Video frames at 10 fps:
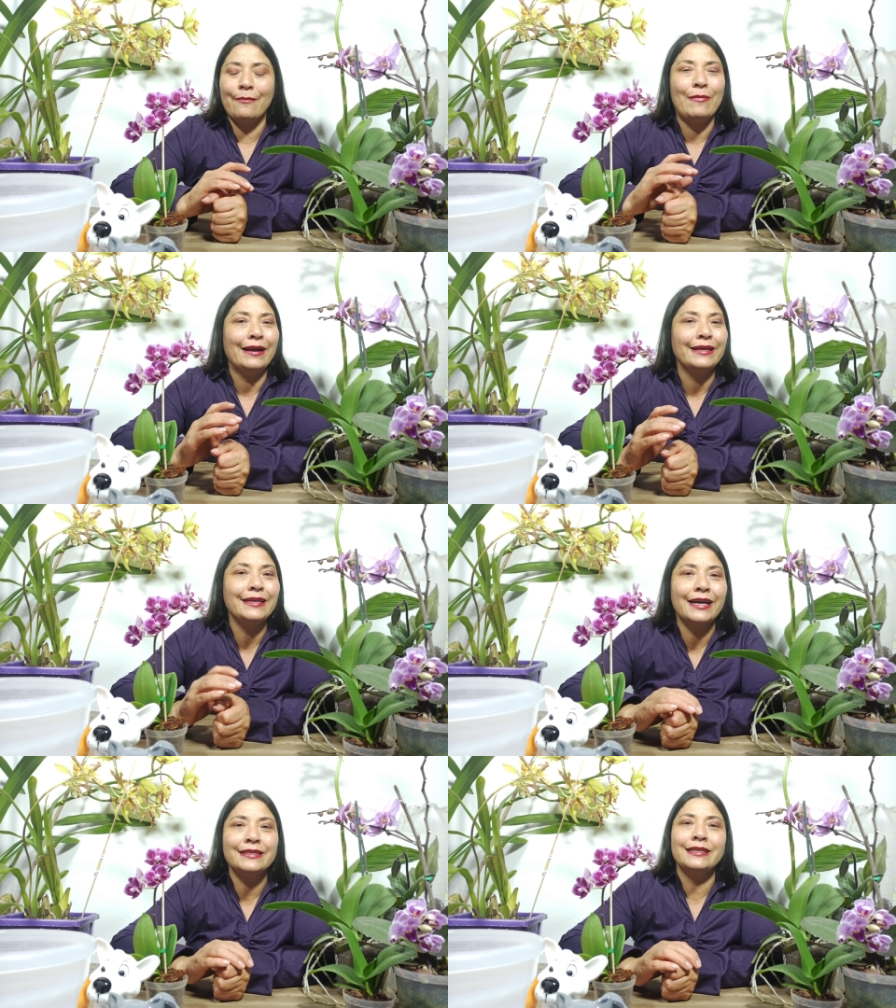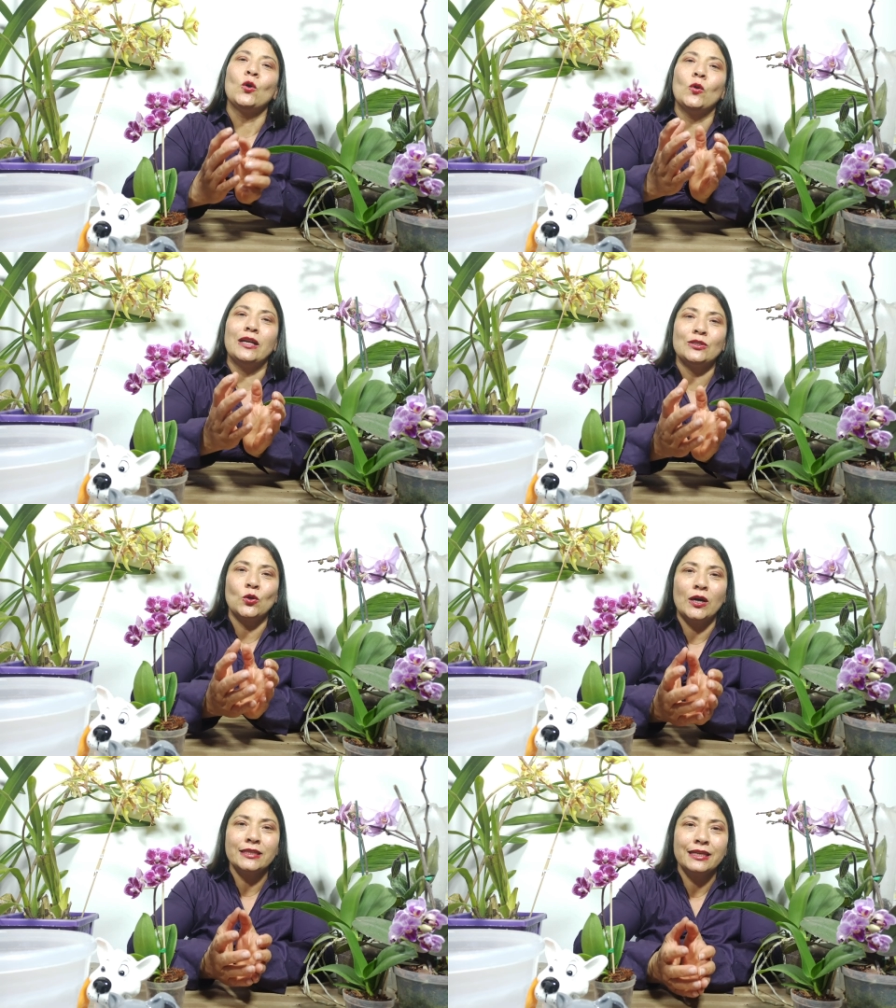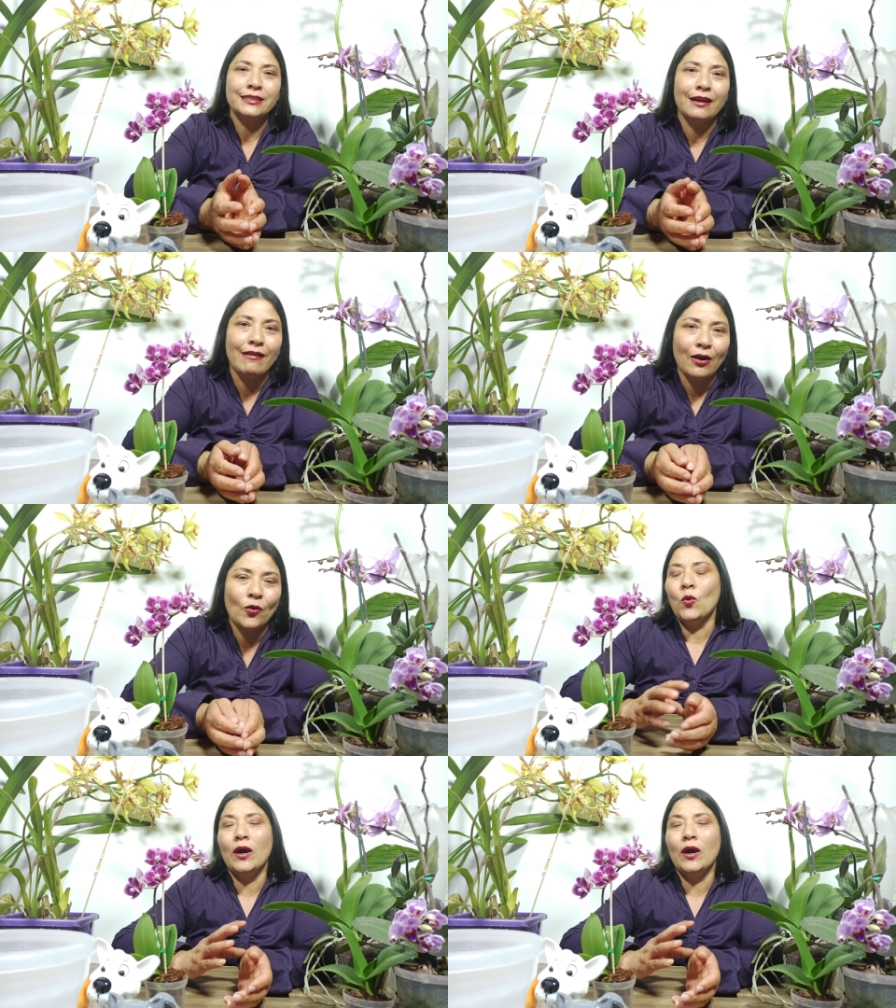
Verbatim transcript: amarillarse con las hojas hacia abajo.